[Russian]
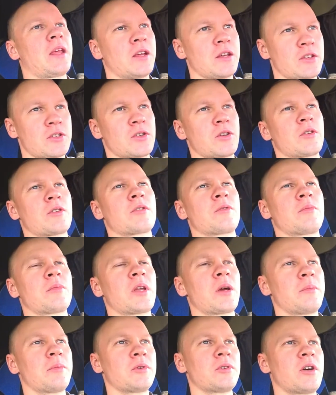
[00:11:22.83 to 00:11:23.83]
Сегодня у
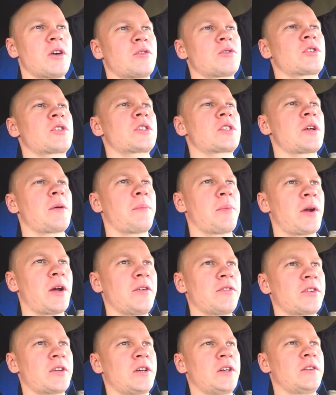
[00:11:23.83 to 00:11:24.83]
меня была уже
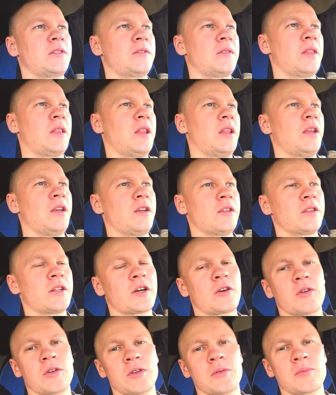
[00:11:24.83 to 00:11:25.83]
заправка.
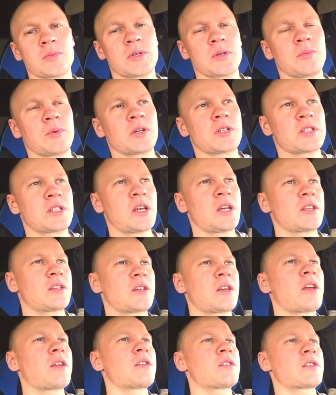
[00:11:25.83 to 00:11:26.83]
Находимся мы, кстати,
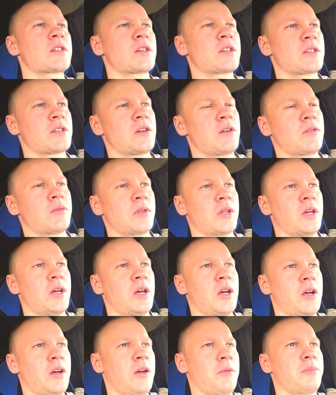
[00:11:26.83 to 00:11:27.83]
я не сказал,
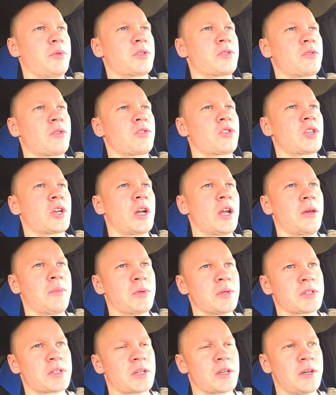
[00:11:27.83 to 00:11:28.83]
на объездной
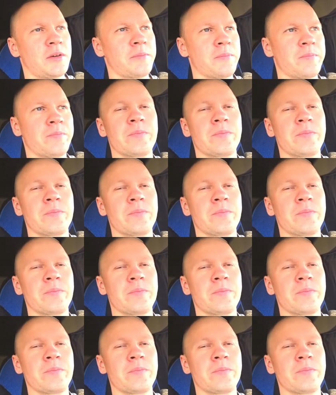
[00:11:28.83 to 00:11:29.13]
Челябинска.